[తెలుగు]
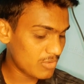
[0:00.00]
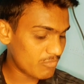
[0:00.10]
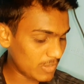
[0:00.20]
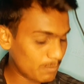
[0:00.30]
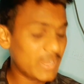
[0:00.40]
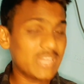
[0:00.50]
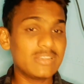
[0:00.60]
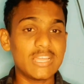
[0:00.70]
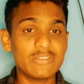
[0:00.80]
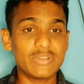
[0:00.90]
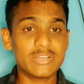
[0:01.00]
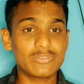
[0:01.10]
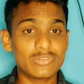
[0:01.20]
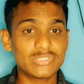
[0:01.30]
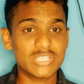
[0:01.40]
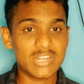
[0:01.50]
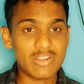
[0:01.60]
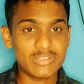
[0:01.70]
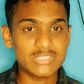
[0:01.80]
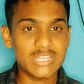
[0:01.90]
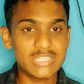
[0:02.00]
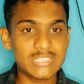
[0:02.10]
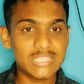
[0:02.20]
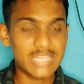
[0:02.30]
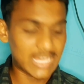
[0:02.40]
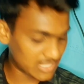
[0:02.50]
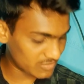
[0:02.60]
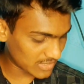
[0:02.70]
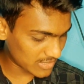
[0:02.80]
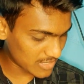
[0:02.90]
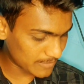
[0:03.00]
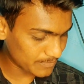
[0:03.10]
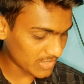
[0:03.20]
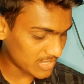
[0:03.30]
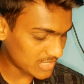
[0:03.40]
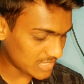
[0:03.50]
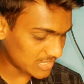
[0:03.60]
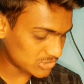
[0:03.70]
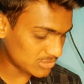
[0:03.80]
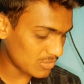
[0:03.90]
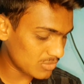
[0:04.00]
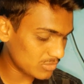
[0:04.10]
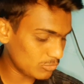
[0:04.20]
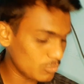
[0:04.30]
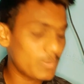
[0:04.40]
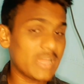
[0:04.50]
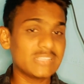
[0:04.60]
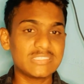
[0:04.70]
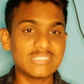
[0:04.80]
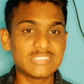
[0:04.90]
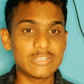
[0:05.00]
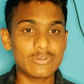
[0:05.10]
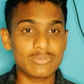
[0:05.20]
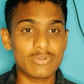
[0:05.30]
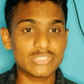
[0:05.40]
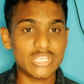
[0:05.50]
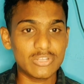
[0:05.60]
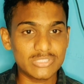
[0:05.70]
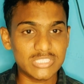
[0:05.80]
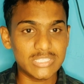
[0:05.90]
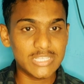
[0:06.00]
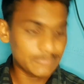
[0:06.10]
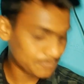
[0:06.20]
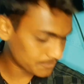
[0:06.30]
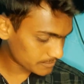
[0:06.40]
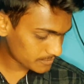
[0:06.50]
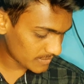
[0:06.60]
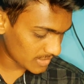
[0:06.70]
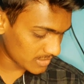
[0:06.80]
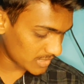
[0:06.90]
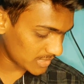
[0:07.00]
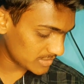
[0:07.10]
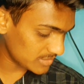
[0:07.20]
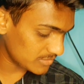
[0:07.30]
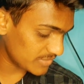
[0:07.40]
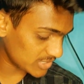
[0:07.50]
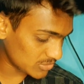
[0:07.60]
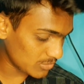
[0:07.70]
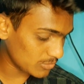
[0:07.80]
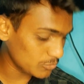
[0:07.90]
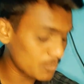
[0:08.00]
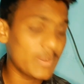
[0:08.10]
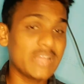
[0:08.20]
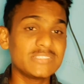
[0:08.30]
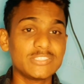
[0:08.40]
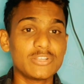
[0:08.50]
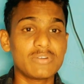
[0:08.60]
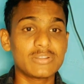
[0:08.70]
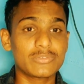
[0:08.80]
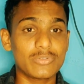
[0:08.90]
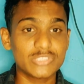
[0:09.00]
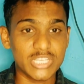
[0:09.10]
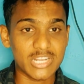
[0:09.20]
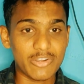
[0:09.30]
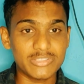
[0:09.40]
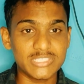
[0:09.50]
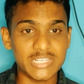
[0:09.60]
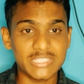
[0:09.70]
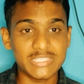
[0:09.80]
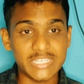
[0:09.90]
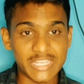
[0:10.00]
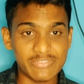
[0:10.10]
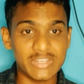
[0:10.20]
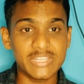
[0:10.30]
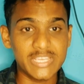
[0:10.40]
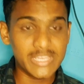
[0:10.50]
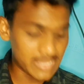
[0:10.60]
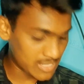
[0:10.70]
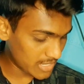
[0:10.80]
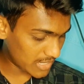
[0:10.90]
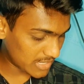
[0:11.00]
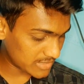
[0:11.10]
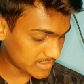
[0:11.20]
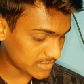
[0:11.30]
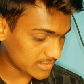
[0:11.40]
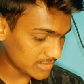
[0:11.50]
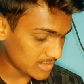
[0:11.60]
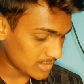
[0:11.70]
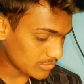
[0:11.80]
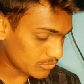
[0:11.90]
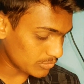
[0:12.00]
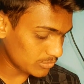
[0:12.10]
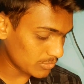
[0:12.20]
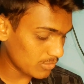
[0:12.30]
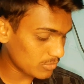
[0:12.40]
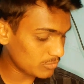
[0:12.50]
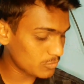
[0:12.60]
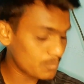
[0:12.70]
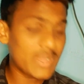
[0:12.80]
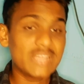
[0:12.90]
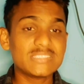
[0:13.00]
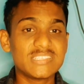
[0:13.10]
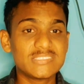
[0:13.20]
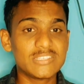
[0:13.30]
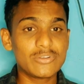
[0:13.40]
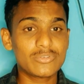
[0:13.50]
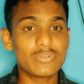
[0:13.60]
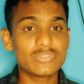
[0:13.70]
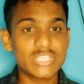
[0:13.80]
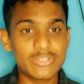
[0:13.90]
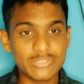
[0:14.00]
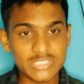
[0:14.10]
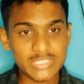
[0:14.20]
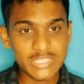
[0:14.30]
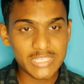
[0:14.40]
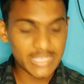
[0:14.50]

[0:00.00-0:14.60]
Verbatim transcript: వన్ పాయింట్ నైన్ ఫైవ్ క్రోర్స్ షేర్ రావడం జరిగింది అదేవిధంగా ఈస్ట్లో టూ పాయింట్ సిక్స్ జీరో క్రోర్ షేర్ వచ్చింది అండ్ వెస్ట్లో టూ పాయింట్ జీరో వన్ క్రోర్ షేర్ రావడం జరిగింది డే వన్కి అండ్ గుంటూరులో టూ పాయింట్ సిక్స్ జీరో క్రోర్ షేర్ వచ్చింది